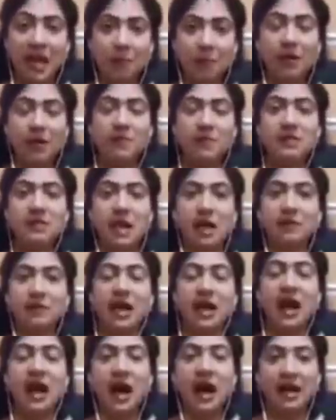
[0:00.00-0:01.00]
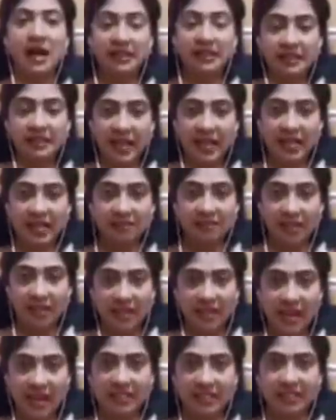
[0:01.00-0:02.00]
பலாப்பழம் சாப்பிட்டா ஹார்ட் அட்டாக்
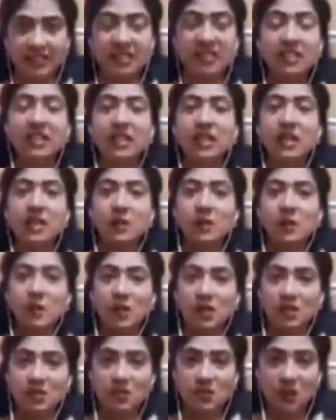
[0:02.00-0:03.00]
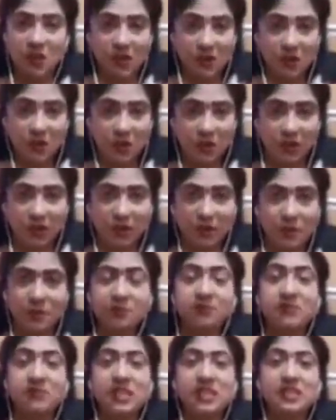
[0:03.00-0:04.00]
வராது கொலஸ்ட்ரால்
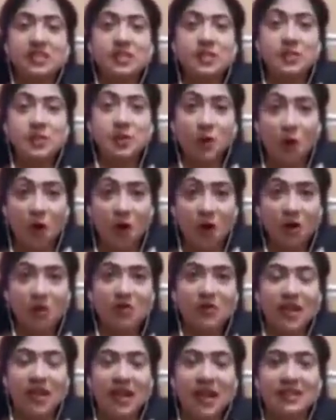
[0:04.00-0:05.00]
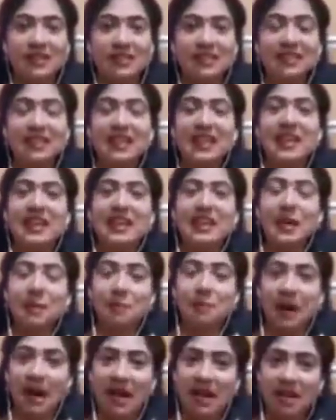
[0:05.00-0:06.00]
குறையும் ஸ்ட்ரோக் வராது
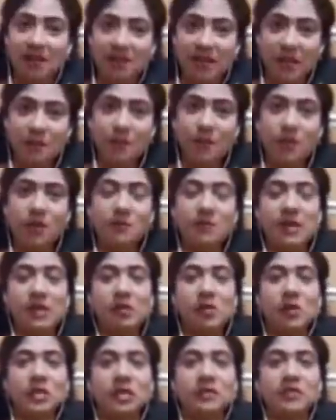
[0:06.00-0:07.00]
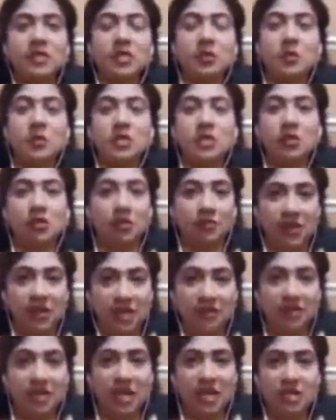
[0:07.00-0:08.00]
நீங்கள் பாலில் வெள்ளைப்புண்டு பால் கொதிக்க வச்சு குடிச்சா கூட
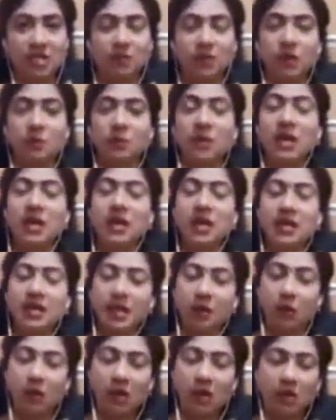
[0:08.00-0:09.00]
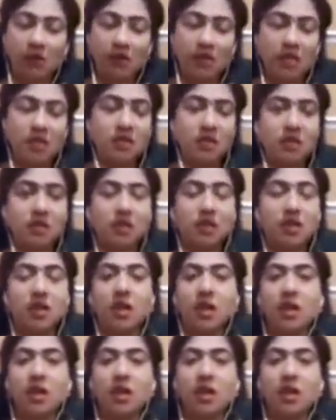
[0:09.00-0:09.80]
வேர்வை நாற்றம் வரும் இல்லை உங்களுக்கு வந்துட்டு